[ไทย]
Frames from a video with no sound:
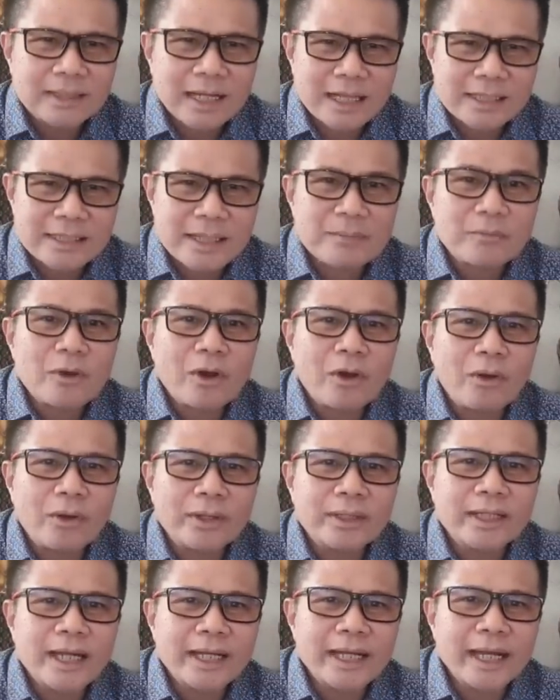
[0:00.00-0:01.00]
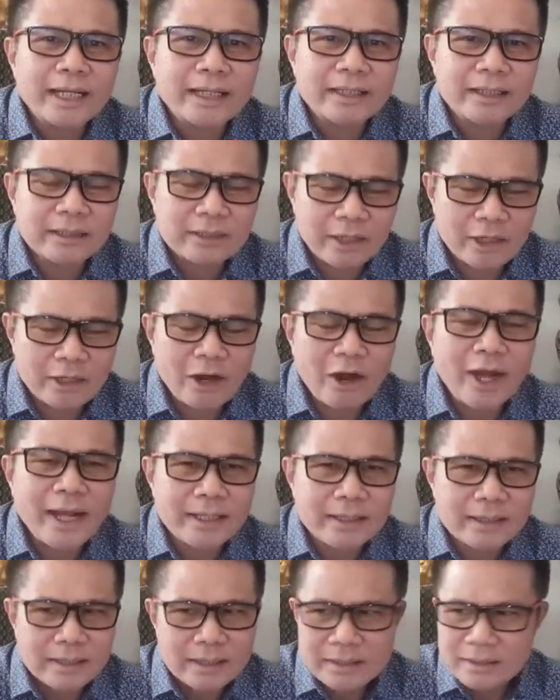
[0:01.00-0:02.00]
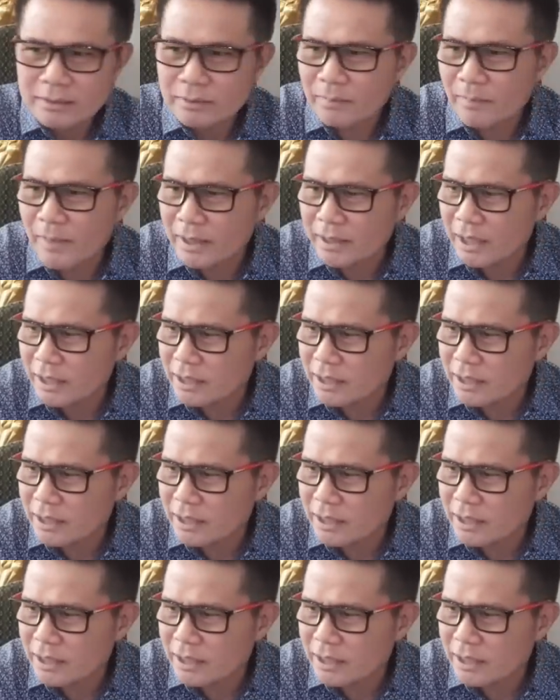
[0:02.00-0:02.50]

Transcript: นะสิบกว่าคนเล็กๆน้อยๆประมาณ